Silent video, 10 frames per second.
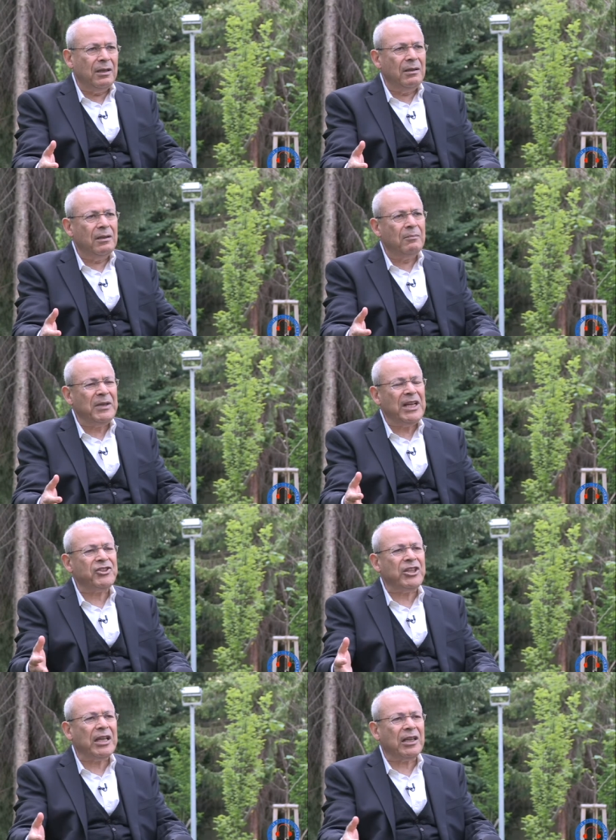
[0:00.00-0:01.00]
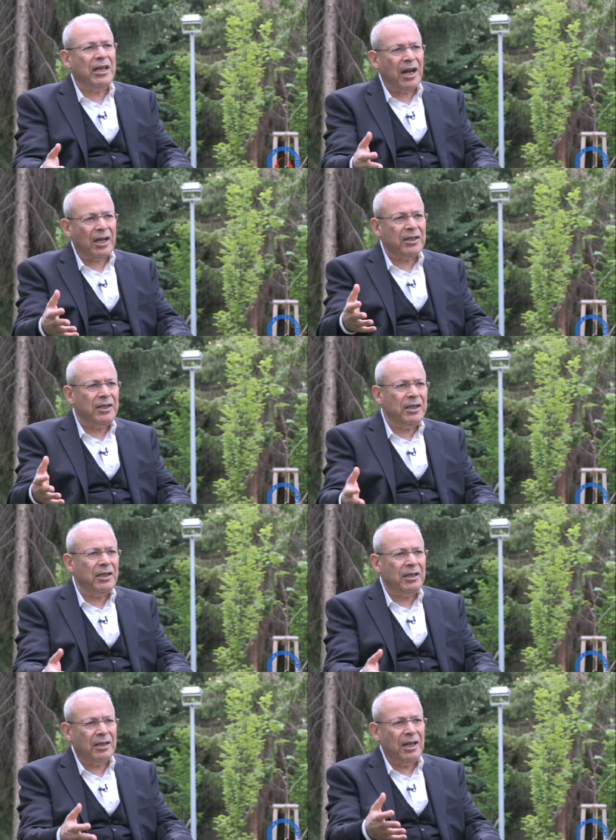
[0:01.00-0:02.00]
الميليشيات
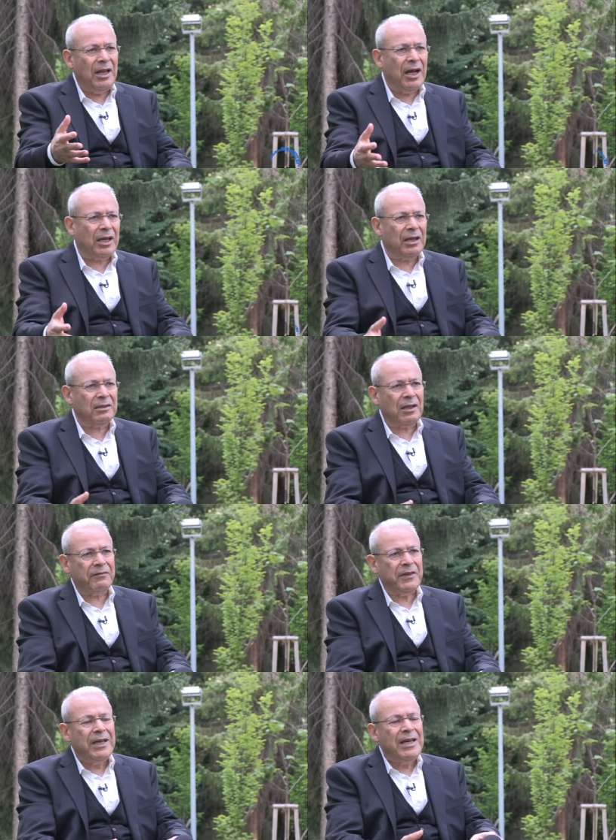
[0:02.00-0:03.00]
العراقيه الى اخره الطرف